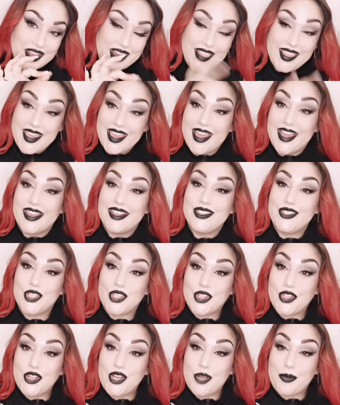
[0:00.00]
del día,
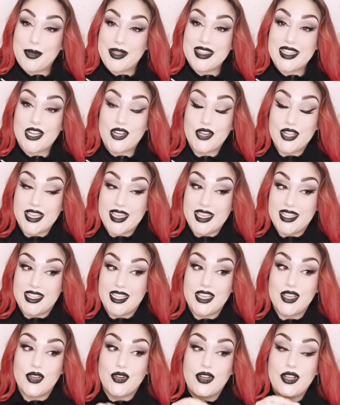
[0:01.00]
yo todos los pantalones que
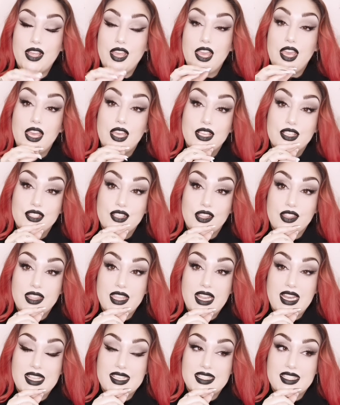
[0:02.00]
tengo son
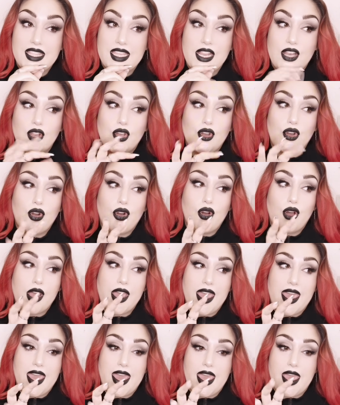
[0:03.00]
del estilo
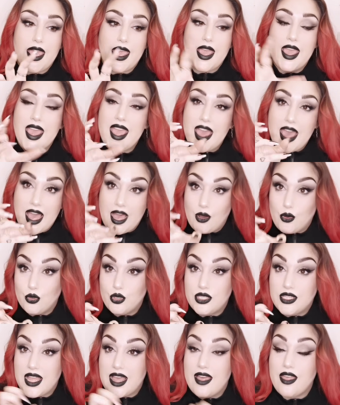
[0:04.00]
eh,
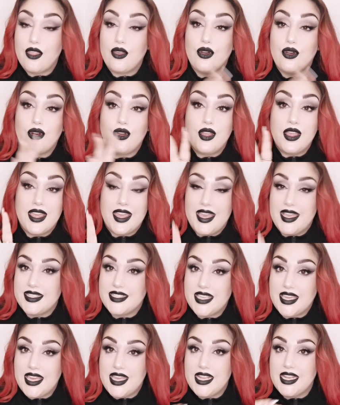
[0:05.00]
ajustados,
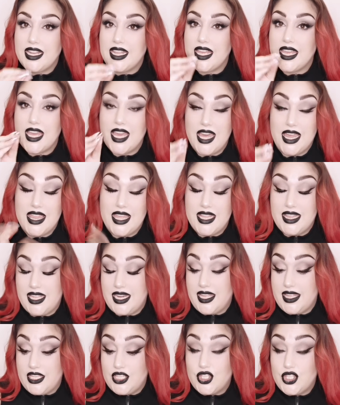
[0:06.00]
skinny,
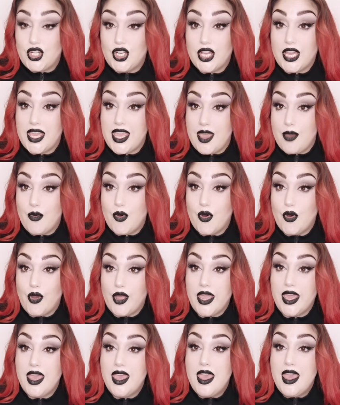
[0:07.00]
etcétera. De hecho, los que llevo
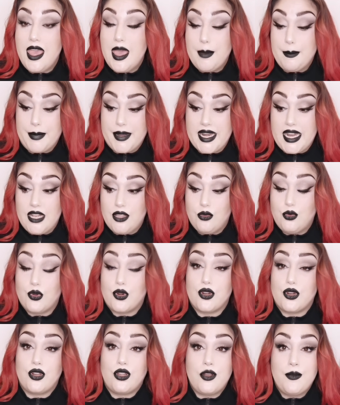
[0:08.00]
hoy para el
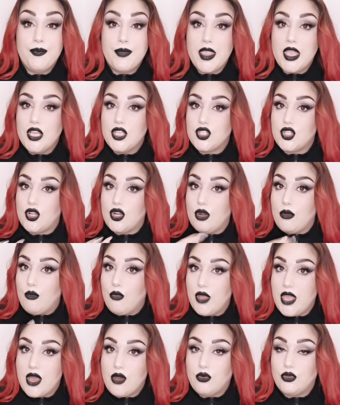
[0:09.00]
turno son
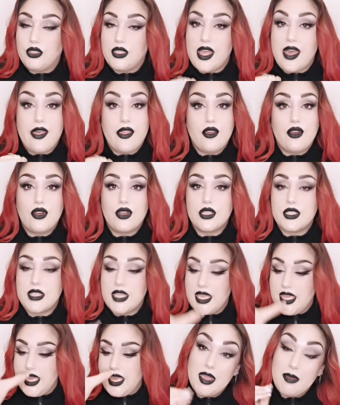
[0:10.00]
muy
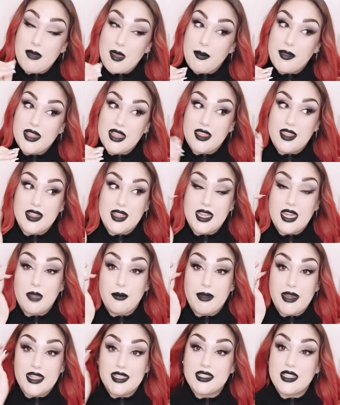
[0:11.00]
ajustados y me apetece tener
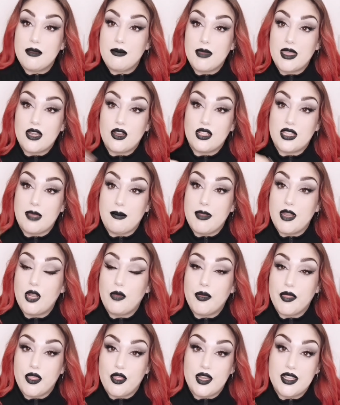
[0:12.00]
para este invierno también
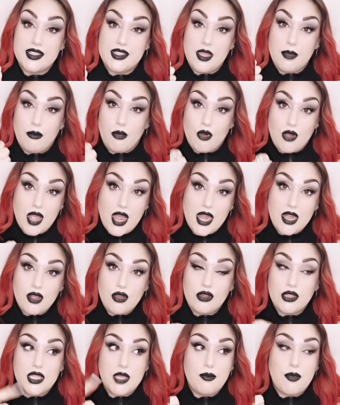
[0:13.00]
opciones tipo
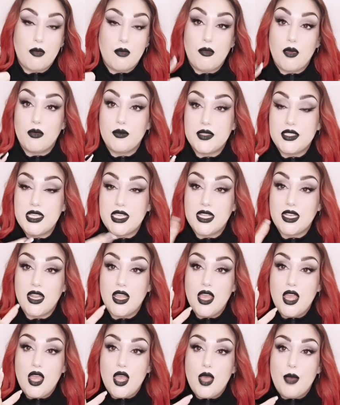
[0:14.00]
cargo, tipo mom jean,
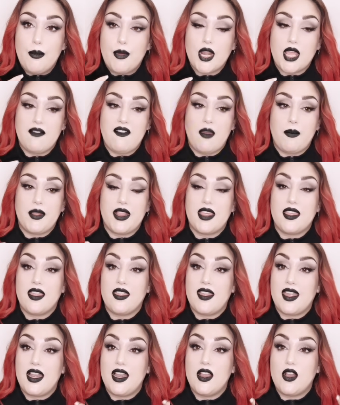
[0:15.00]
porque me
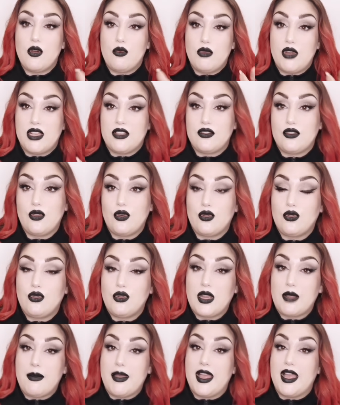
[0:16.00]
apetece darle como una
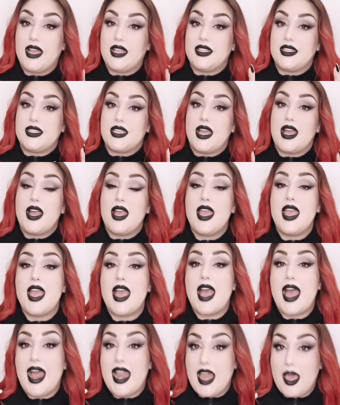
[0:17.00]
estructura más ancha
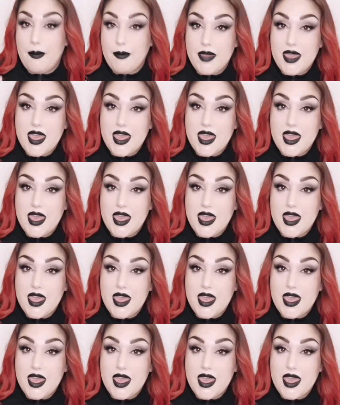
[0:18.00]
a la